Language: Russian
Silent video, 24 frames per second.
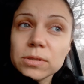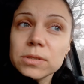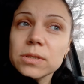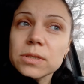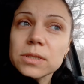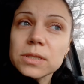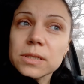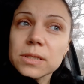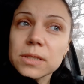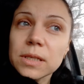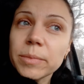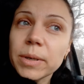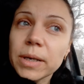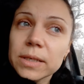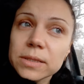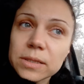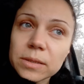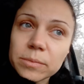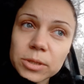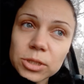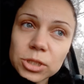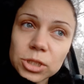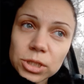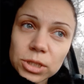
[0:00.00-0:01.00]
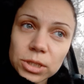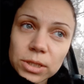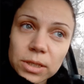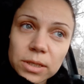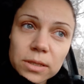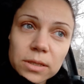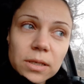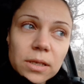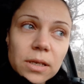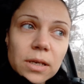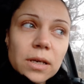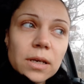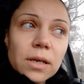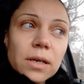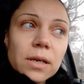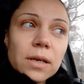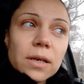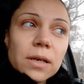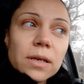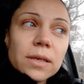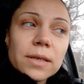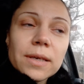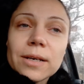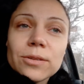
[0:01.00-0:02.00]
есть, если сломается машина,
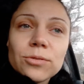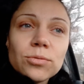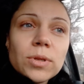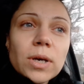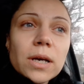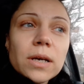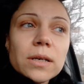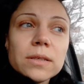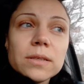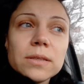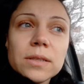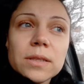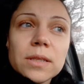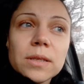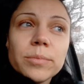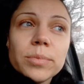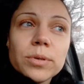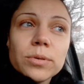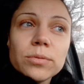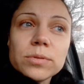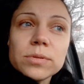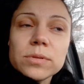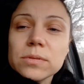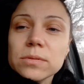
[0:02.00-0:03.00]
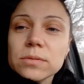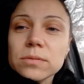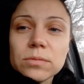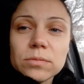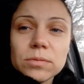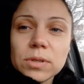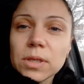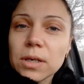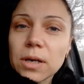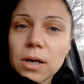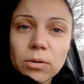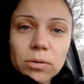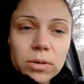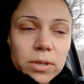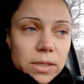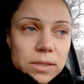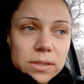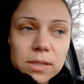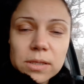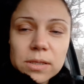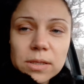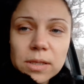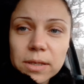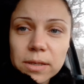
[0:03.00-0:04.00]
я туда не доберусь, ну, ни на какой
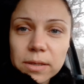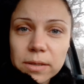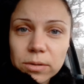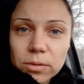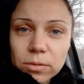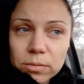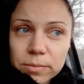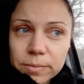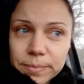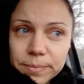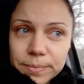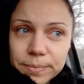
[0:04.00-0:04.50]
козе не доеду